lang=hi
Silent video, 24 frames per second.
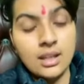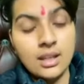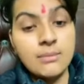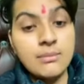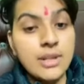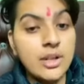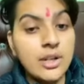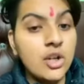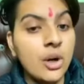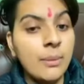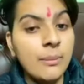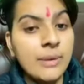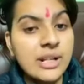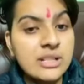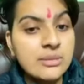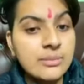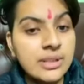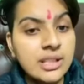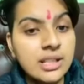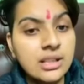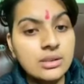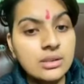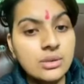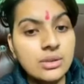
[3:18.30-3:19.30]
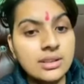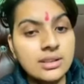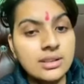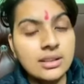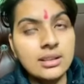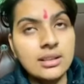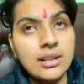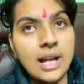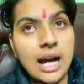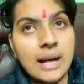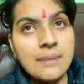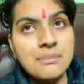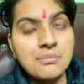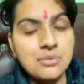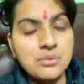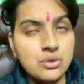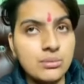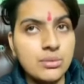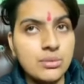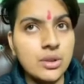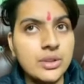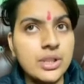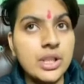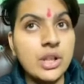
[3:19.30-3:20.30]
मेरे कमेंट्स में देखते रतन आप
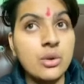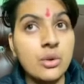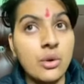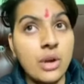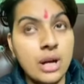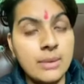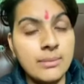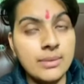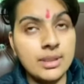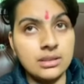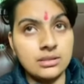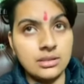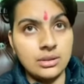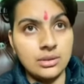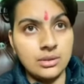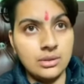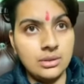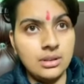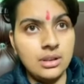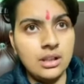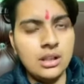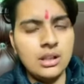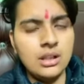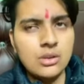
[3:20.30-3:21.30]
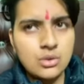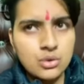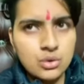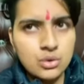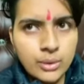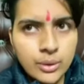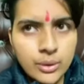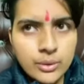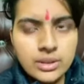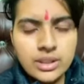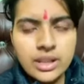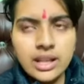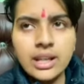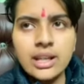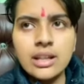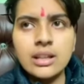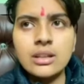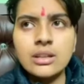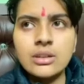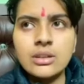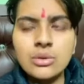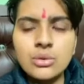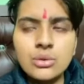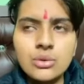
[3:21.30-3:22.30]
सुबह उठ के रोया मत करो सुबह उठ के
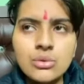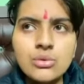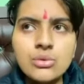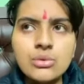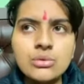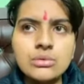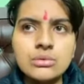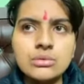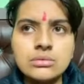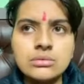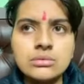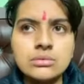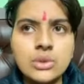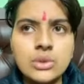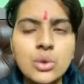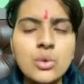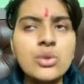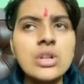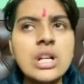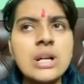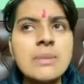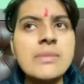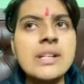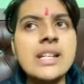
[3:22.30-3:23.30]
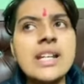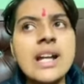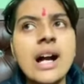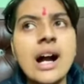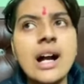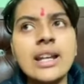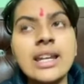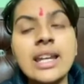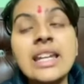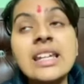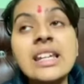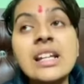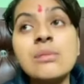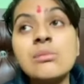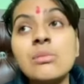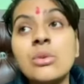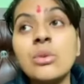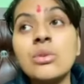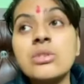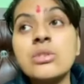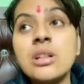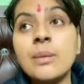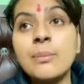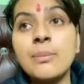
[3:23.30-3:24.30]
क्यों क्यों ना मेरी आंखें नम
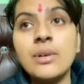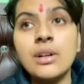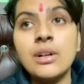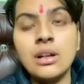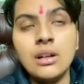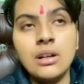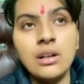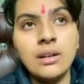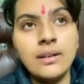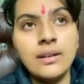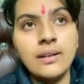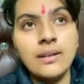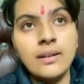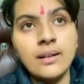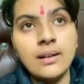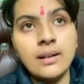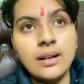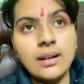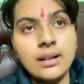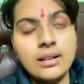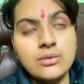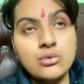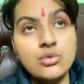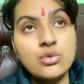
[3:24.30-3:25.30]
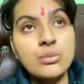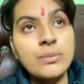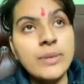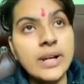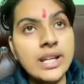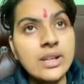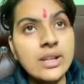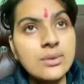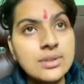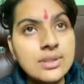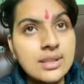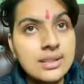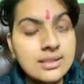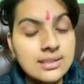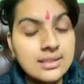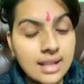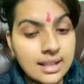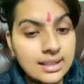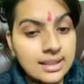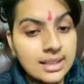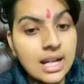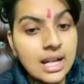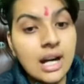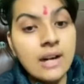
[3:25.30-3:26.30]
हो जब सुबह ही उस
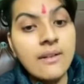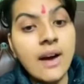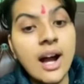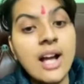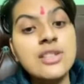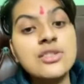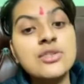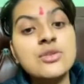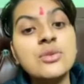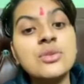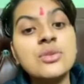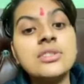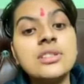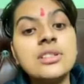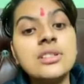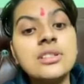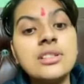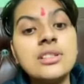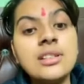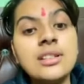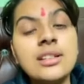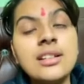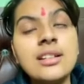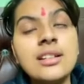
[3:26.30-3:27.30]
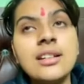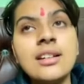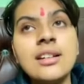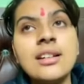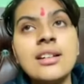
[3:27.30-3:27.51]
इंसान की आवाज़ होती थी